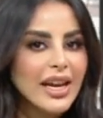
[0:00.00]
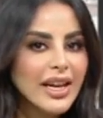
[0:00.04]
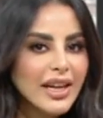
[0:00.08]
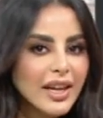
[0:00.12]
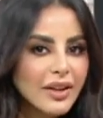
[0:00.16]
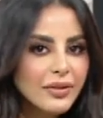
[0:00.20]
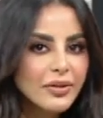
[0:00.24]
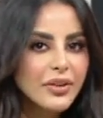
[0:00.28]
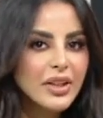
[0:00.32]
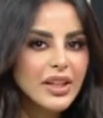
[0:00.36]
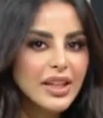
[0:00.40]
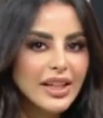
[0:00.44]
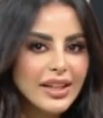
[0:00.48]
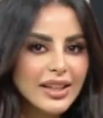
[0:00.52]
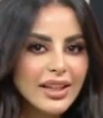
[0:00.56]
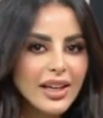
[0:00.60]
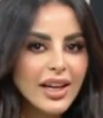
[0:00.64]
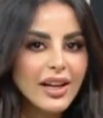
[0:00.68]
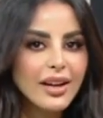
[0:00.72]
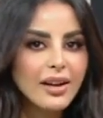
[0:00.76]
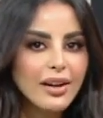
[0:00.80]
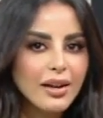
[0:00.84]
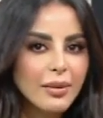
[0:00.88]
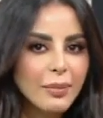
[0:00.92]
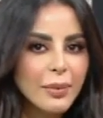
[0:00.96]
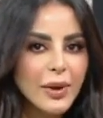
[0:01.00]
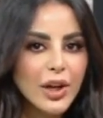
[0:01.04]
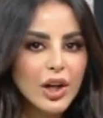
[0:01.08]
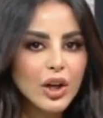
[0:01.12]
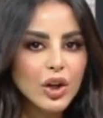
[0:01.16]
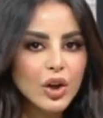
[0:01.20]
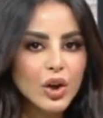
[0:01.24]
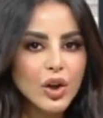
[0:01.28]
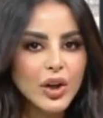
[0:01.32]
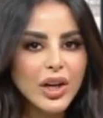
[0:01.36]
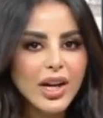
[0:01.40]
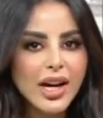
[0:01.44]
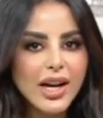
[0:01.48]
نفتقد
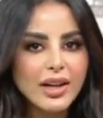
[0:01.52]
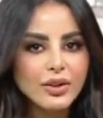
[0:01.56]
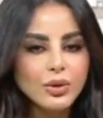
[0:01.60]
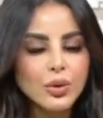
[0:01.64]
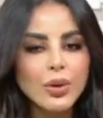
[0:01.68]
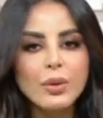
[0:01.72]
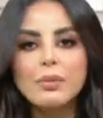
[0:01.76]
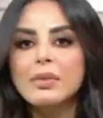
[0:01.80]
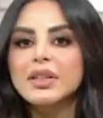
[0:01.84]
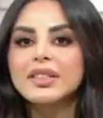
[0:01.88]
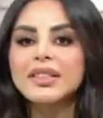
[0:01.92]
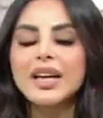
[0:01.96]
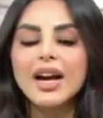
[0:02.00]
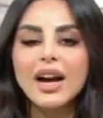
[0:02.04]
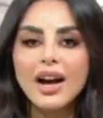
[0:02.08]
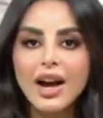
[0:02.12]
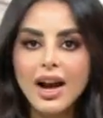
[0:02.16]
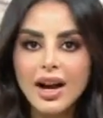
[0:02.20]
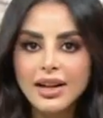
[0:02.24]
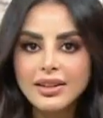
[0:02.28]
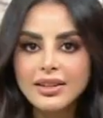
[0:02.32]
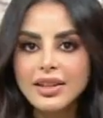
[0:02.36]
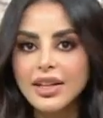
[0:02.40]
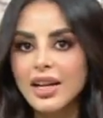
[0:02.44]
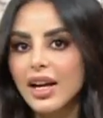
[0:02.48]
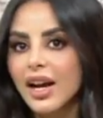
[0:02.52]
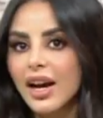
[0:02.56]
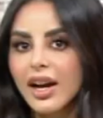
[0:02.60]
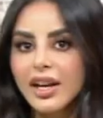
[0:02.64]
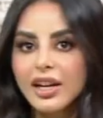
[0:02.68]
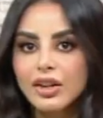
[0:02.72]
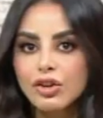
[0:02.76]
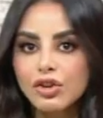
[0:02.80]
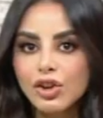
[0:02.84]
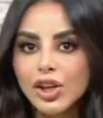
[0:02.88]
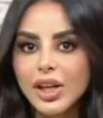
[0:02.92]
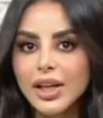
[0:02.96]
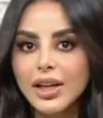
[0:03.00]
البلكونات والمساحات
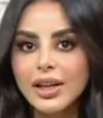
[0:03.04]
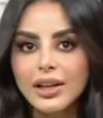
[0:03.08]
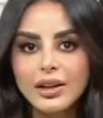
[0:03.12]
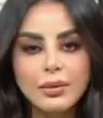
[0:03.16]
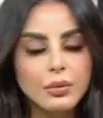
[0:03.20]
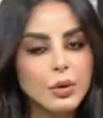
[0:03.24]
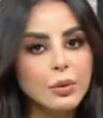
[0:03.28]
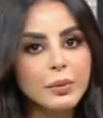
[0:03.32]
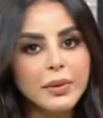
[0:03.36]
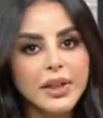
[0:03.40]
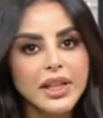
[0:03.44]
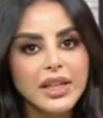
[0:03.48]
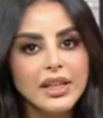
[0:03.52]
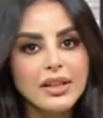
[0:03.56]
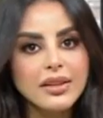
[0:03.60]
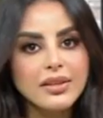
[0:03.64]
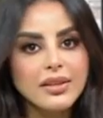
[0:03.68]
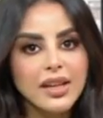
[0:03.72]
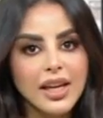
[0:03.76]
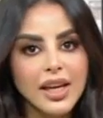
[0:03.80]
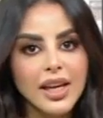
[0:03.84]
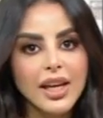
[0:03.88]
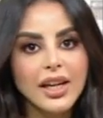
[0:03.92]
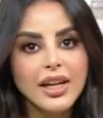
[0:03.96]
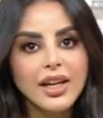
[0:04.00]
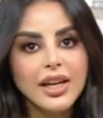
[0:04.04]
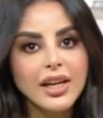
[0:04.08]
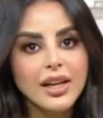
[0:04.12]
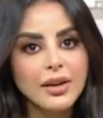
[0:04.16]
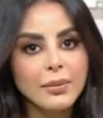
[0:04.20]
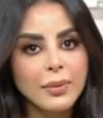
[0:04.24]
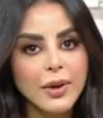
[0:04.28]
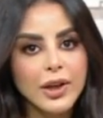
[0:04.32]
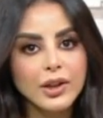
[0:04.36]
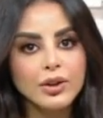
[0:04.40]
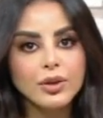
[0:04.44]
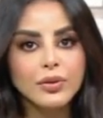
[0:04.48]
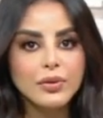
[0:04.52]
الخارجية اللي ممكن تزين
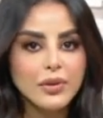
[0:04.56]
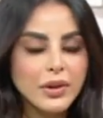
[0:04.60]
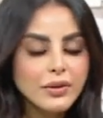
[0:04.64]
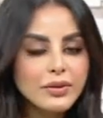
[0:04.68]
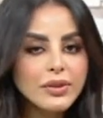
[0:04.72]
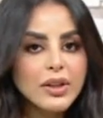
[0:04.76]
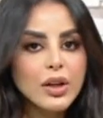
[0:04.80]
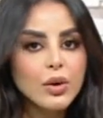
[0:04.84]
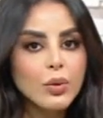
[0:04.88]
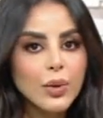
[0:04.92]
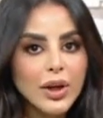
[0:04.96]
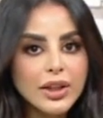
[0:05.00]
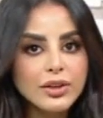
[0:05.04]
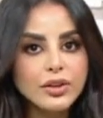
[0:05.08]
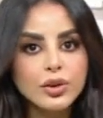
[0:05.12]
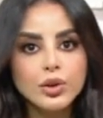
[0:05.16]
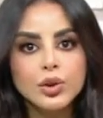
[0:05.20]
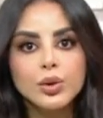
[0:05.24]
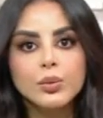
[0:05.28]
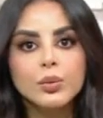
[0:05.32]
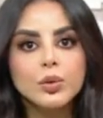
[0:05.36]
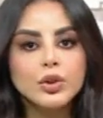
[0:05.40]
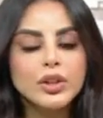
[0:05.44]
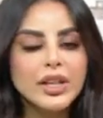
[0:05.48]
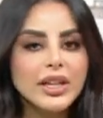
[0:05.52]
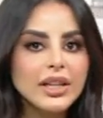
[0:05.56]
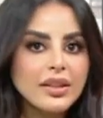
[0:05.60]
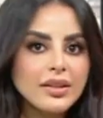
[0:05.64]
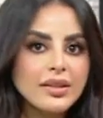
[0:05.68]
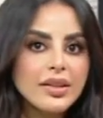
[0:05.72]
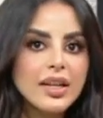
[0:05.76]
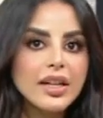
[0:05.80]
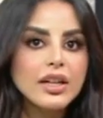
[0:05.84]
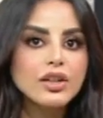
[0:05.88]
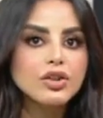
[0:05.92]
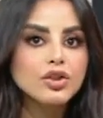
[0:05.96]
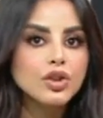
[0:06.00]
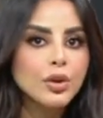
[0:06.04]
البيت وفي نفس الوقت تكون
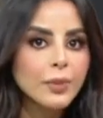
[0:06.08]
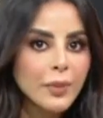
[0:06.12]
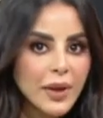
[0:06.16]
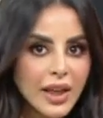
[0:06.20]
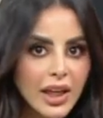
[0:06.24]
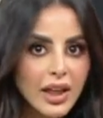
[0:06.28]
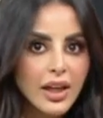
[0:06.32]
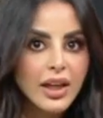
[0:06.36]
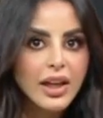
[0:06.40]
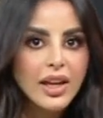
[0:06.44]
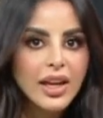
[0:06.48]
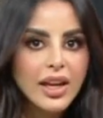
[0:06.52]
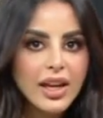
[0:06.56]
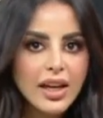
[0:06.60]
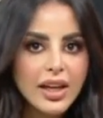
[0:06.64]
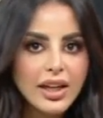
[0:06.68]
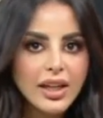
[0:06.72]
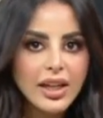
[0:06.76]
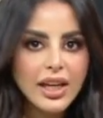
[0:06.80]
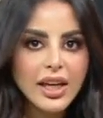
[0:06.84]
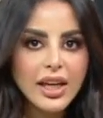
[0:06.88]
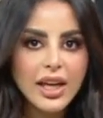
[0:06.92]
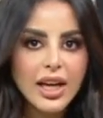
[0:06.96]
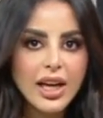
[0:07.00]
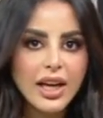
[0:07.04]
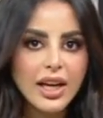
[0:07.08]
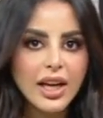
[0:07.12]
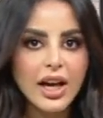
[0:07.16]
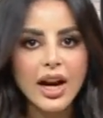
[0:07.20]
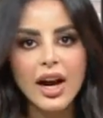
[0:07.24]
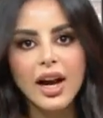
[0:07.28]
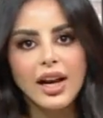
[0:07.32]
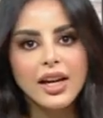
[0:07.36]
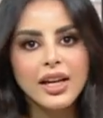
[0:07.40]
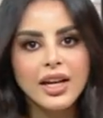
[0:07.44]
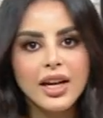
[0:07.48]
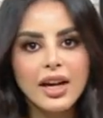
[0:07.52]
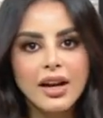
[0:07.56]
متنزه جميل
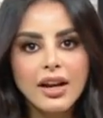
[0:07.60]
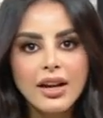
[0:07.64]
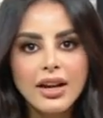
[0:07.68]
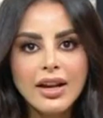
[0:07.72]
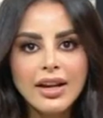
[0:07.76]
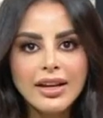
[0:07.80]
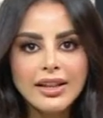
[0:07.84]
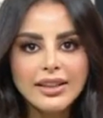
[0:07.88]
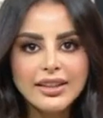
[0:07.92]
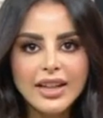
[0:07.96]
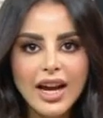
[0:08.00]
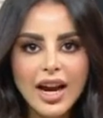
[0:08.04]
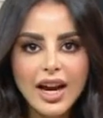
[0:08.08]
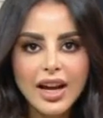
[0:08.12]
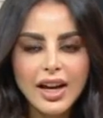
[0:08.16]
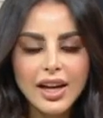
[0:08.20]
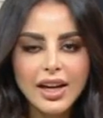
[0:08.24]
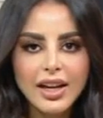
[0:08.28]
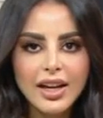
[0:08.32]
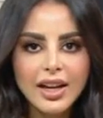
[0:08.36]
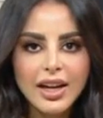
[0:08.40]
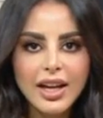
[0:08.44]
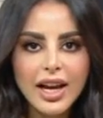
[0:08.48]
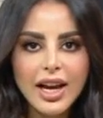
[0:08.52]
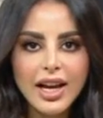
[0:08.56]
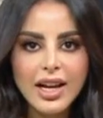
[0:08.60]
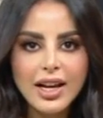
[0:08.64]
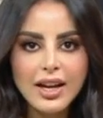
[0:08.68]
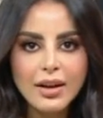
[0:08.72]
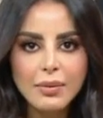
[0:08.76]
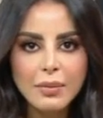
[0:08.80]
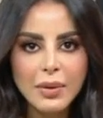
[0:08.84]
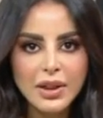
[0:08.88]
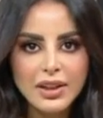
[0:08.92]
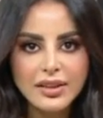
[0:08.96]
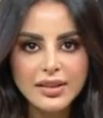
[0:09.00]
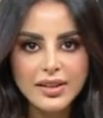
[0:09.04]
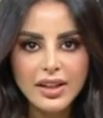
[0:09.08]
للعائلة داخل
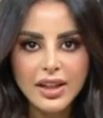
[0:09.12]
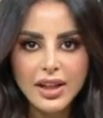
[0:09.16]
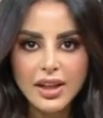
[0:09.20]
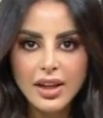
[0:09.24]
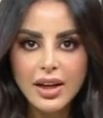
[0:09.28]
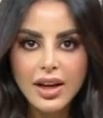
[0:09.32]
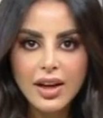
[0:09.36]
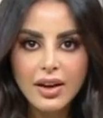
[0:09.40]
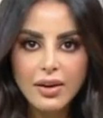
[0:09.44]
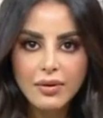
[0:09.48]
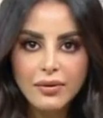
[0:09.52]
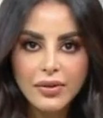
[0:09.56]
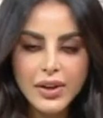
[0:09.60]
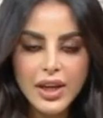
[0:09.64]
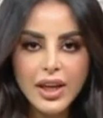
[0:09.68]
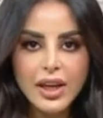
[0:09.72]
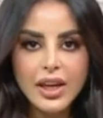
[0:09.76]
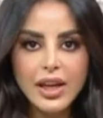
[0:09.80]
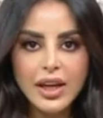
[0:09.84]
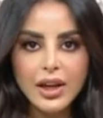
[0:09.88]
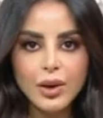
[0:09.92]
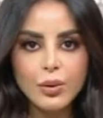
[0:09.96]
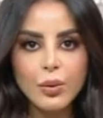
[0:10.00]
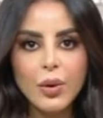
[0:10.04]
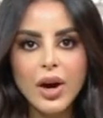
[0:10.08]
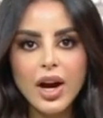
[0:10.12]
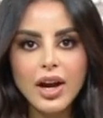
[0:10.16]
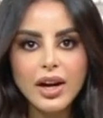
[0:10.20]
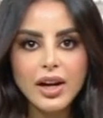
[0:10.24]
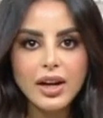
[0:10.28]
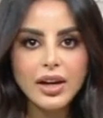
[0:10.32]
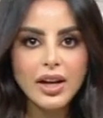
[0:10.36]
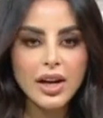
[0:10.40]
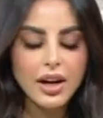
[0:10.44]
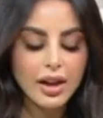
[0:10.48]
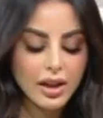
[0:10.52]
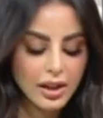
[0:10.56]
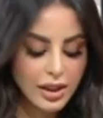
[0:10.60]
المنزل في
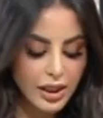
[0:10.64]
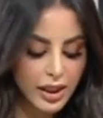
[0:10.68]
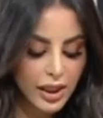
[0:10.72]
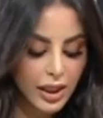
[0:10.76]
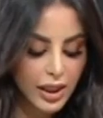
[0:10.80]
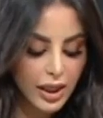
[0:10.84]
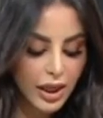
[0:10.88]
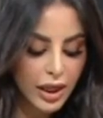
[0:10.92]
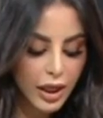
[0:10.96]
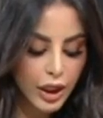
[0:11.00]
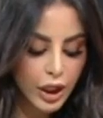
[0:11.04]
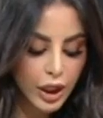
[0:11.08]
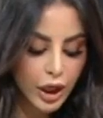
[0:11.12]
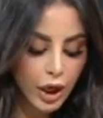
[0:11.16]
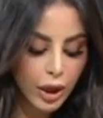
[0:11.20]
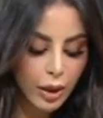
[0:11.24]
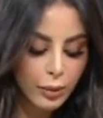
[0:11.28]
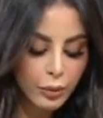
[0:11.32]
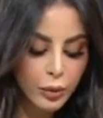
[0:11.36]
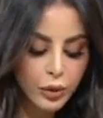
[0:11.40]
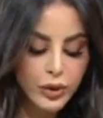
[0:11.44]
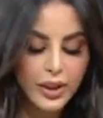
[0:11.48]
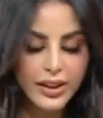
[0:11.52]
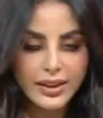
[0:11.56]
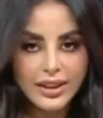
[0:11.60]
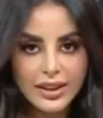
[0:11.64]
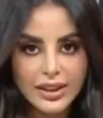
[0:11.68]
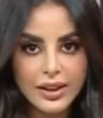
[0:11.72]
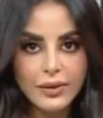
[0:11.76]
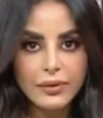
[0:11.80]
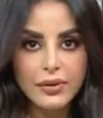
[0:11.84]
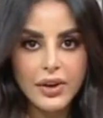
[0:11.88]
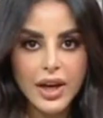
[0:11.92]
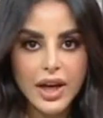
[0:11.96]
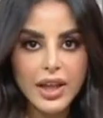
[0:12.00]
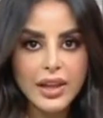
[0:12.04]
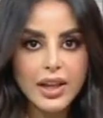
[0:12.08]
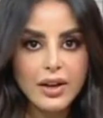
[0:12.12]
حوارنا لليوم وتحديدا
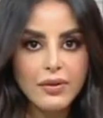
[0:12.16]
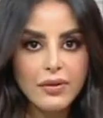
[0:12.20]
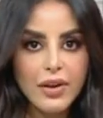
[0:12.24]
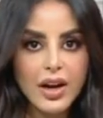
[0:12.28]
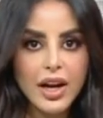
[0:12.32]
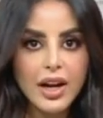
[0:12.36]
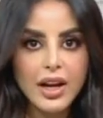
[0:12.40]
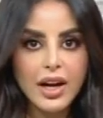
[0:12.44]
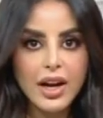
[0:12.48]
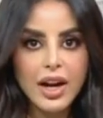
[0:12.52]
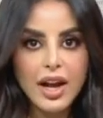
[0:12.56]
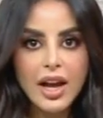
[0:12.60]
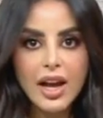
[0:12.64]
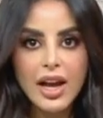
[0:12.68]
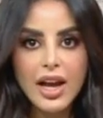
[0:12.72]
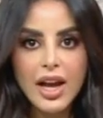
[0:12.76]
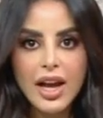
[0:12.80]
في هذه الفقرة